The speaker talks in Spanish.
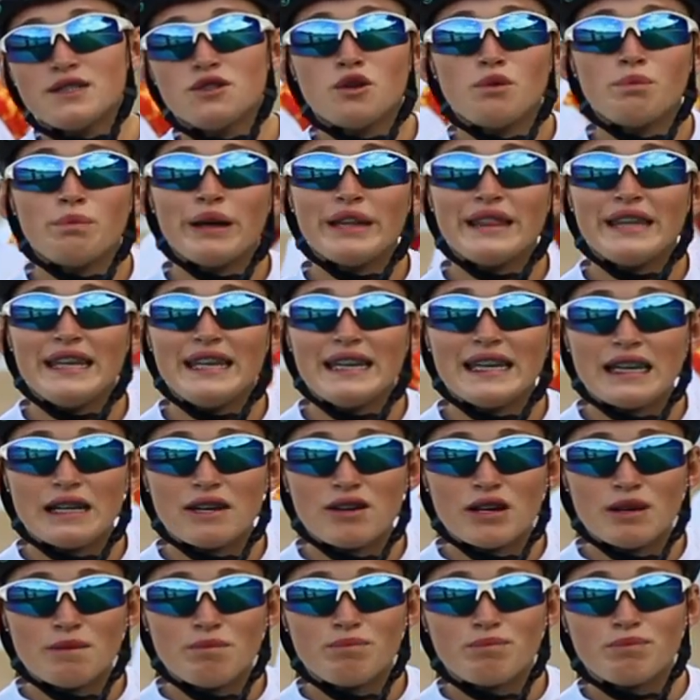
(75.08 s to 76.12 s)
no
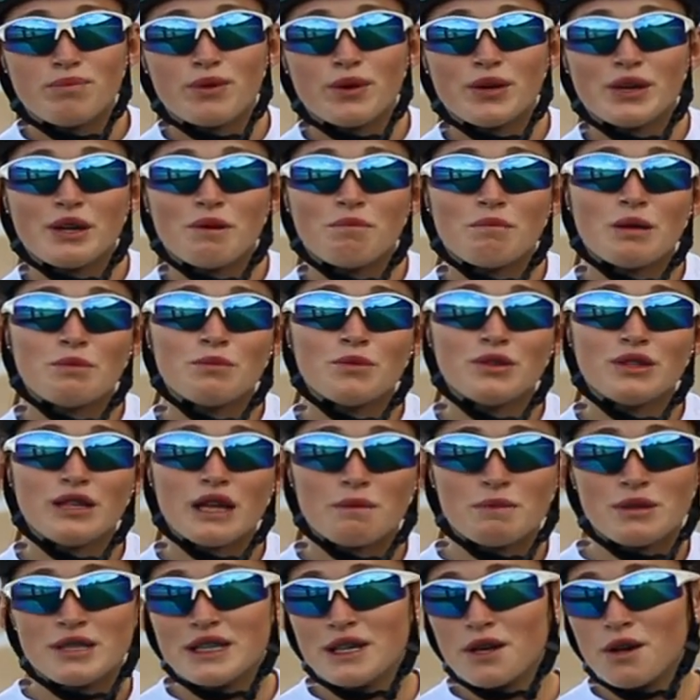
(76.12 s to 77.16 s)
patinaba por irme a montar
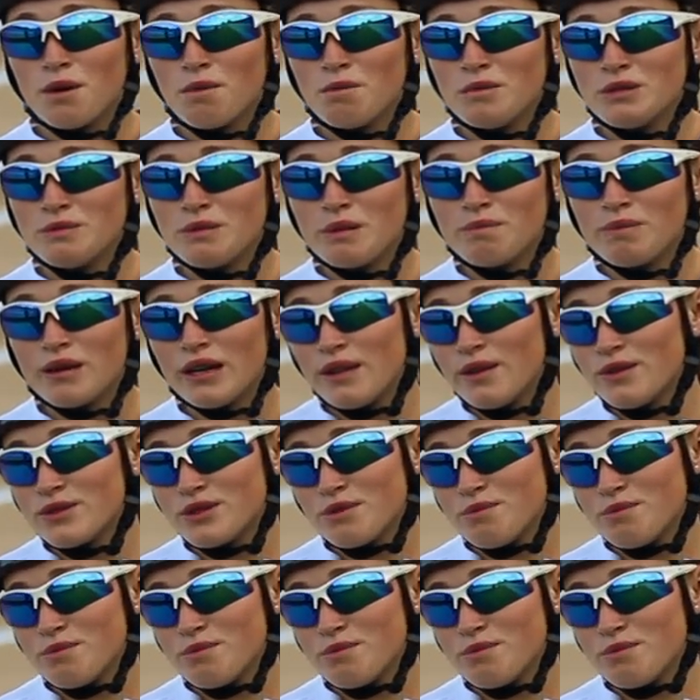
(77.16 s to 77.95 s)
bici con mis papás los